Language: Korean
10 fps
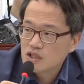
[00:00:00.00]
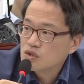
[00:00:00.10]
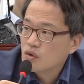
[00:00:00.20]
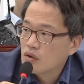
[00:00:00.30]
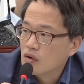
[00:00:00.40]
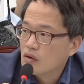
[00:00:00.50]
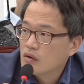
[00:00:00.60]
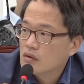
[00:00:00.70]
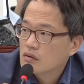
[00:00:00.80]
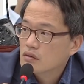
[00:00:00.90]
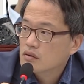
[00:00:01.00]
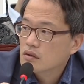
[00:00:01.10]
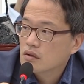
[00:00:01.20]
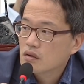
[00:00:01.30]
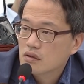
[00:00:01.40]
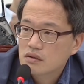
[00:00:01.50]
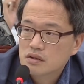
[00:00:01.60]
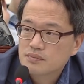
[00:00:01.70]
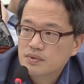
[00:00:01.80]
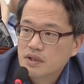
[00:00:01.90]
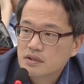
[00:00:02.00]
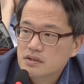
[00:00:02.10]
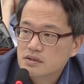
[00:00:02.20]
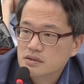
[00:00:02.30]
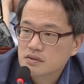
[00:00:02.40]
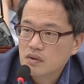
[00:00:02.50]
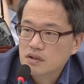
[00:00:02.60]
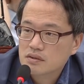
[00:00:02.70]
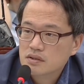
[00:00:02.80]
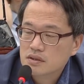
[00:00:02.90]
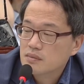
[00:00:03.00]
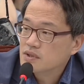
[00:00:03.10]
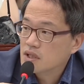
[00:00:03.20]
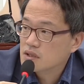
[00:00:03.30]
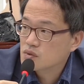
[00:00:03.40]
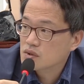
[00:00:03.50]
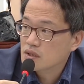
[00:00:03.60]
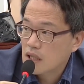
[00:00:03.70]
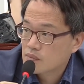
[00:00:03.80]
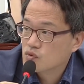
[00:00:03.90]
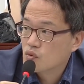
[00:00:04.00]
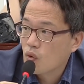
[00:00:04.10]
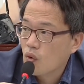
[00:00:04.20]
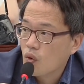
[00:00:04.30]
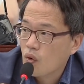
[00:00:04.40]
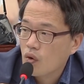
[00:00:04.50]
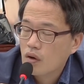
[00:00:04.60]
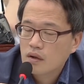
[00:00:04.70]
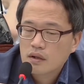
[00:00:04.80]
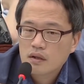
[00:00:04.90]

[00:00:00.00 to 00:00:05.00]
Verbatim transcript: 아쉬워요. 이 블랙리스트 관련돼서 3차 조사를 앞두고